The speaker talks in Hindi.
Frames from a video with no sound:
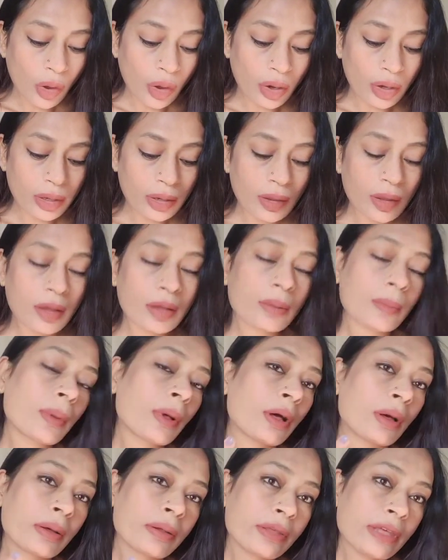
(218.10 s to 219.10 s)
और
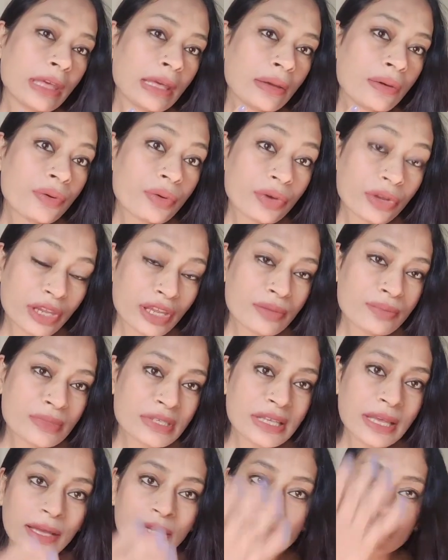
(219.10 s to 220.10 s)
आ, ये
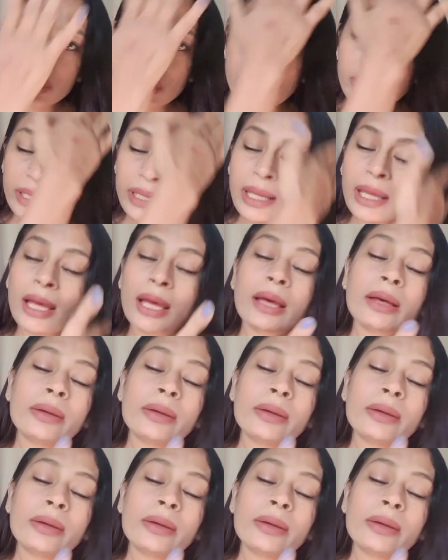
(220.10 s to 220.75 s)
क्रीम्स एक्चुअली